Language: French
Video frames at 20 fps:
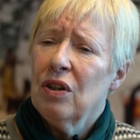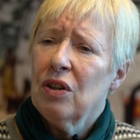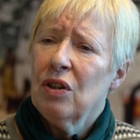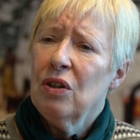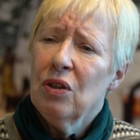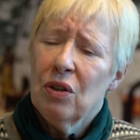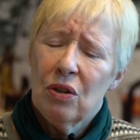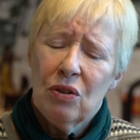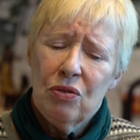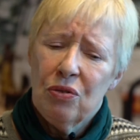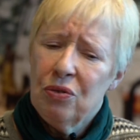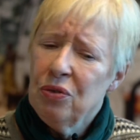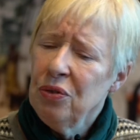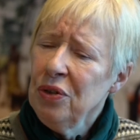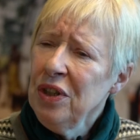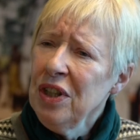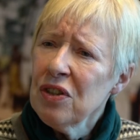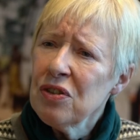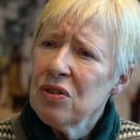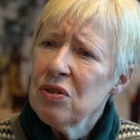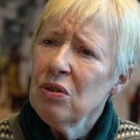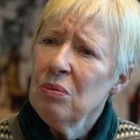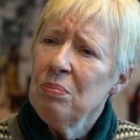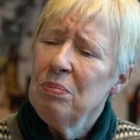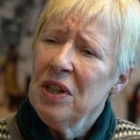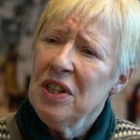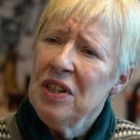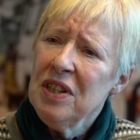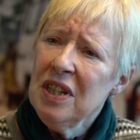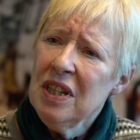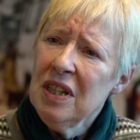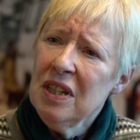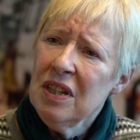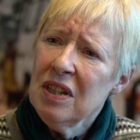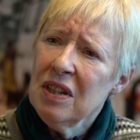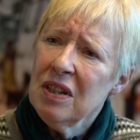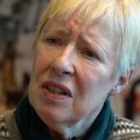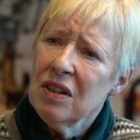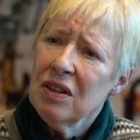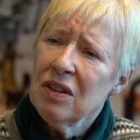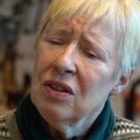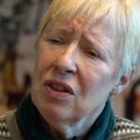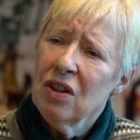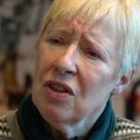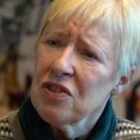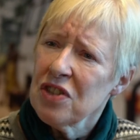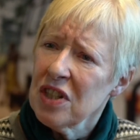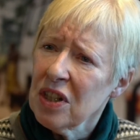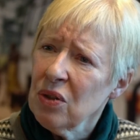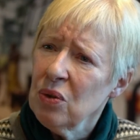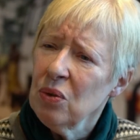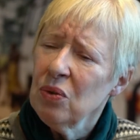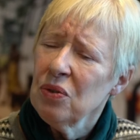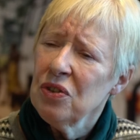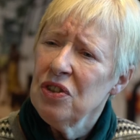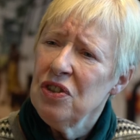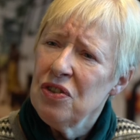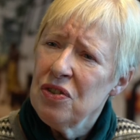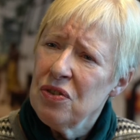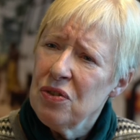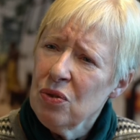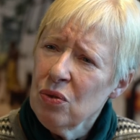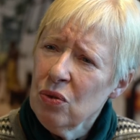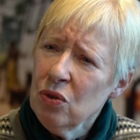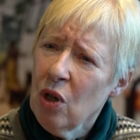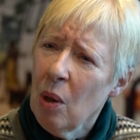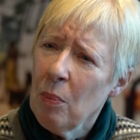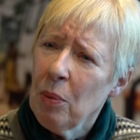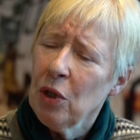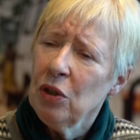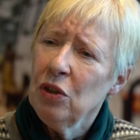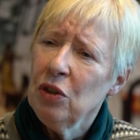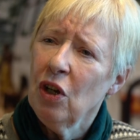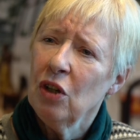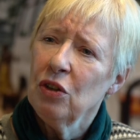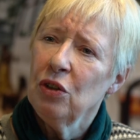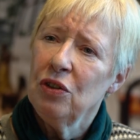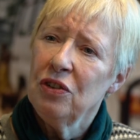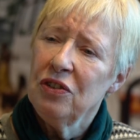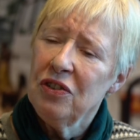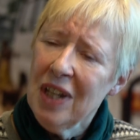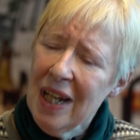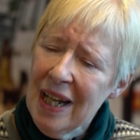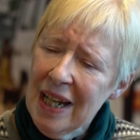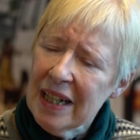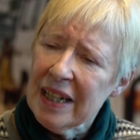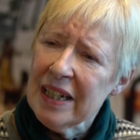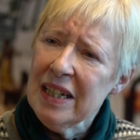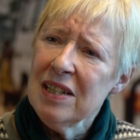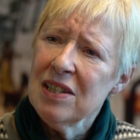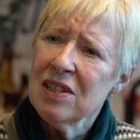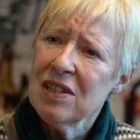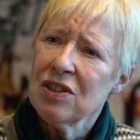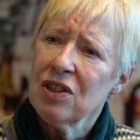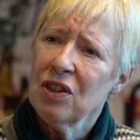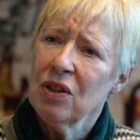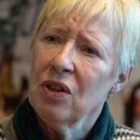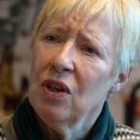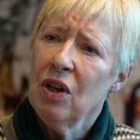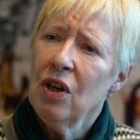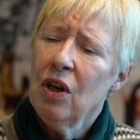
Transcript: que fuir son pays dans ces conditions, en prenant de tels risques,